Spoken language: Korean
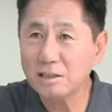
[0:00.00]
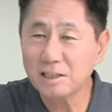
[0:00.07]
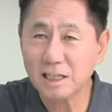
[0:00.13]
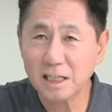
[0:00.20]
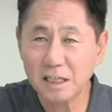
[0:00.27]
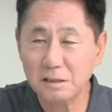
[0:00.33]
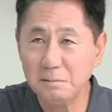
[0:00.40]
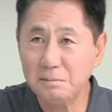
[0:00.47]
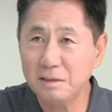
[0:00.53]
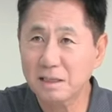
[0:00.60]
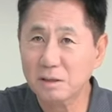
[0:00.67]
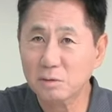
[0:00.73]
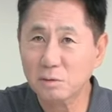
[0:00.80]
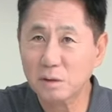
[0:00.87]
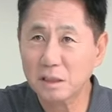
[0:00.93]

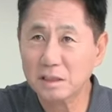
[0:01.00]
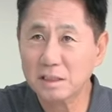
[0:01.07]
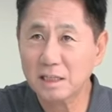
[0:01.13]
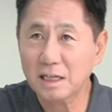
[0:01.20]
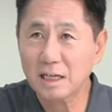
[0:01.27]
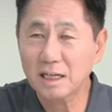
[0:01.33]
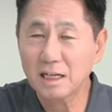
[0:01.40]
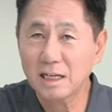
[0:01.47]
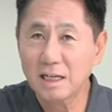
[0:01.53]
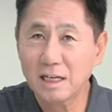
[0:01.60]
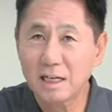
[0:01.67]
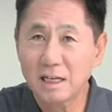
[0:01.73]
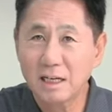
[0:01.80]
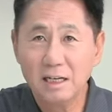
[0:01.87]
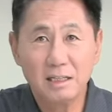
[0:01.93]
사람입니까 도대체?
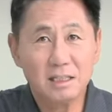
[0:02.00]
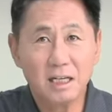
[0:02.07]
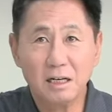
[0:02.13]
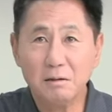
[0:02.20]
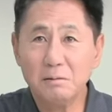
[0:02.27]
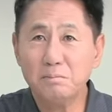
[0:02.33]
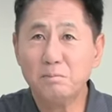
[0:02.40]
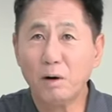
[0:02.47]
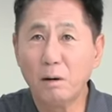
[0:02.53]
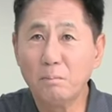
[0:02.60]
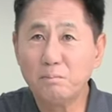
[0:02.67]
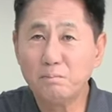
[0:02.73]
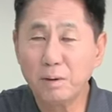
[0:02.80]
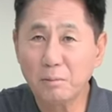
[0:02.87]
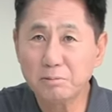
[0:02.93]
이 사람은
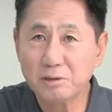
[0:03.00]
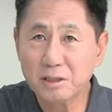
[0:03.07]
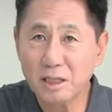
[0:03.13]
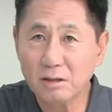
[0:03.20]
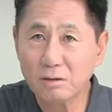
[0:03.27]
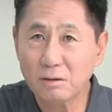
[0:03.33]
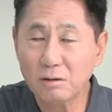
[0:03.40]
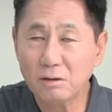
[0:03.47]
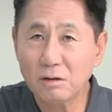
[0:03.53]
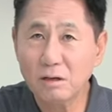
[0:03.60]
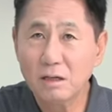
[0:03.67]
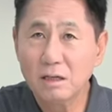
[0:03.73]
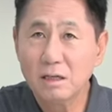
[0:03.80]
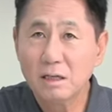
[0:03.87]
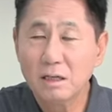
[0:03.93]
범법자로
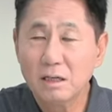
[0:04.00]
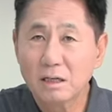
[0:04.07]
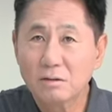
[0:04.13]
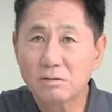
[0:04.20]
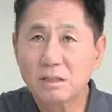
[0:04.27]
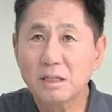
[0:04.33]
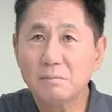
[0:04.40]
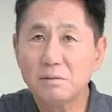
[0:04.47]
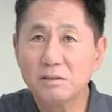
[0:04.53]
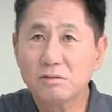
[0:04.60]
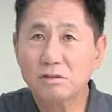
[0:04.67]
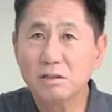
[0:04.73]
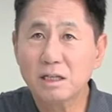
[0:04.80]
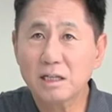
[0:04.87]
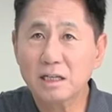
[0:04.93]
국회
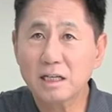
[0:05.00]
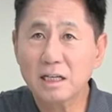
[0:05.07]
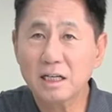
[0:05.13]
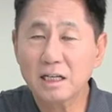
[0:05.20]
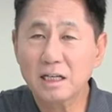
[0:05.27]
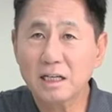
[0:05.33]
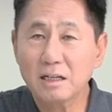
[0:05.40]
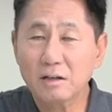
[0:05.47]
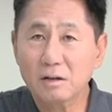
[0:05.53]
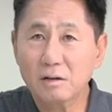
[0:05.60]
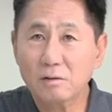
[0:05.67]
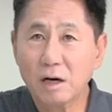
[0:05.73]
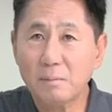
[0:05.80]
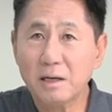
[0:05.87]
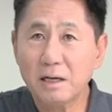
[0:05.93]
민주당의
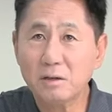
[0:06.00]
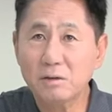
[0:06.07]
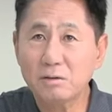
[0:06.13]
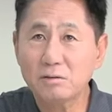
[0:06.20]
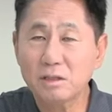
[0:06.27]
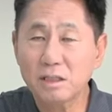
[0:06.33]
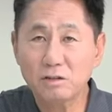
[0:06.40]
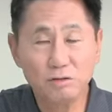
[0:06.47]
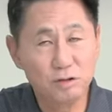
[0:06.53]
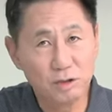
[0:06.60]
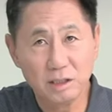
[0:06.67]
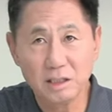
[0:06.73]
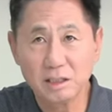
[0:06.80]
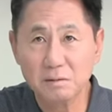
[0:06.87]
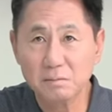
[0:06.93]
과방위원들이
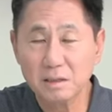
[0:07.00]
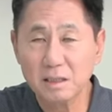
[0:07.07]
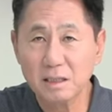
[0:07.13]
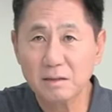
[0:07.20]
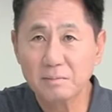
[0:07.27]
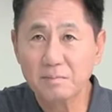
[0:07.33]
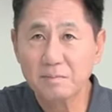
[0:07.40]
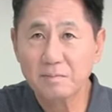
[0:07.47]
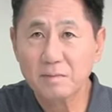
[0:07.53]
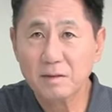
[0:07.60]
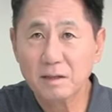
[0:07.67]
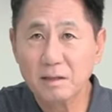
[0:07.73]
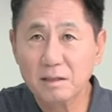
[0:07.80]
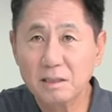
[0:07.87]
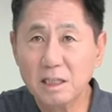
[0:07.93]
규정했습니다.
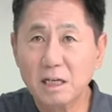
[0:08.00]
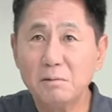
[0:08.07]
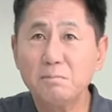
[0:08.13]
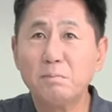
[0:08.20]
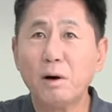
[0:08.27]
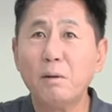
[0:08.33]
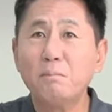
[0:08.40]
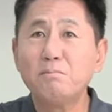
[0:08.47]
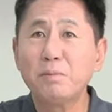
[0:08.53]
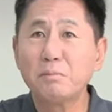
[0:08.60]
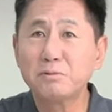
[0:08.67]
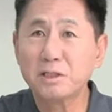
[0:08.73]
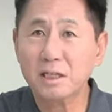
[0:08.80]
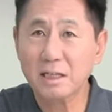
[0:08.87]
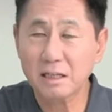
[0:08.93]
이 사람은
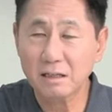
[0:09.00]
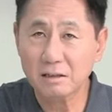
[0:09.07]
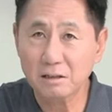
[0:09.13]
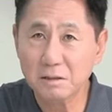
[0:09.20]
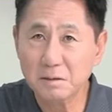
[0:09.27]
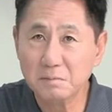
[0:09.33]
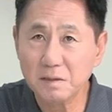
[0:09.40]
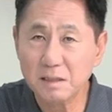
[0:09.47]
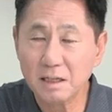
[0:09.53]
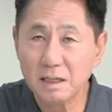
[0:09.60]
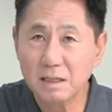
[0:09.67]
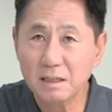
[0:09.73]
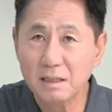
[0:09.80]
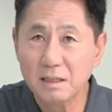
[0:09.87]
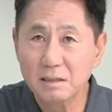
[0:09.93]
범법자라는 것입니다.
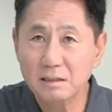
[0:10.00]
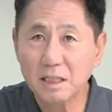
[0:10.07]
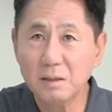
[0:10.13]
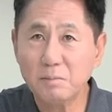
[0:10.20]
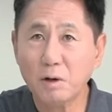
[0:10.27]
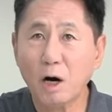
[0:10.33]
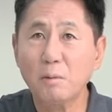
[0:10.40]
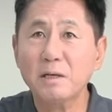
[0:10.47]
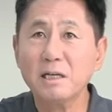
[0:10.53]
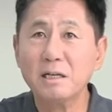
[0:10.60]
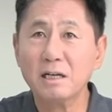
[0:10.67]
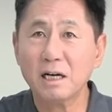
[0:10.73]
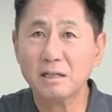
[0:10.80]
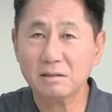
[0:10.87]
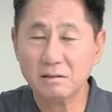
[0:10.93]
특히
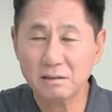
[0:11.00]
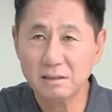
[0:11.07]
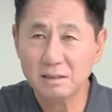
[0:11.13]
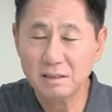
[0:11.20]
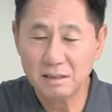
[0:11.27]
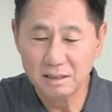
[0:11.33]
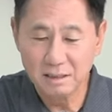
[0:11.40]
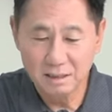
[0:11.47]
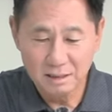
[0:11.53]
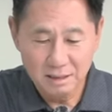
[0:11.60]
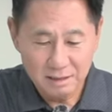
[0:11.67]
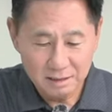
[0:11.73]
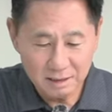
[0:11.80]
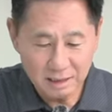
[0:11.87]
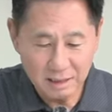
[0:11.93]
법인카드.
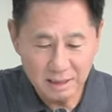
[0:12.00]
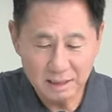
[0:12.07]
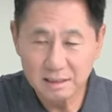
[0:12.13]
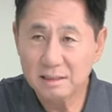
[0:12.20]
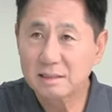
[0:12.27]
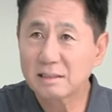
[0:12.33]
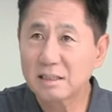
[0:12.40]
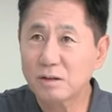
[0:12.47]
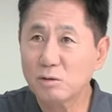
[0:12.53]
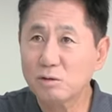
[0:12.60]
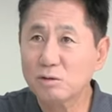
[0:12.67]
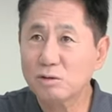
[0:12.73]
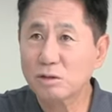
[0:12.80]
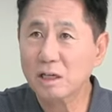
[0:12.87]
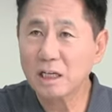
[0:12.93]
자, 제
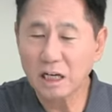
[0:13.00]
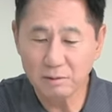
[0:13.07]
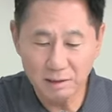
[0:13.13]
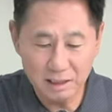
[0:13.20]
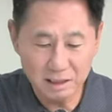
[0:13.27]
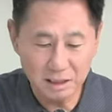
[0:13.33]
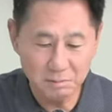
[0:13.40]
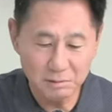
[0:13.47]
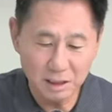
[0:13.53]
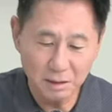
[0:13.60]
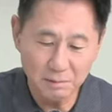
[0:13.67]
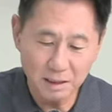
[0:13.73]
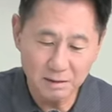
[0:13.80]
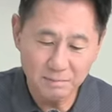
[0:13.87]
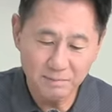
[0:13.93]
오른쪽에 나와
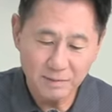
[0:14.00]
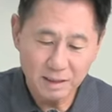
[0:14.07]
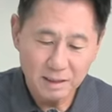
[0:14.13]
있습니다만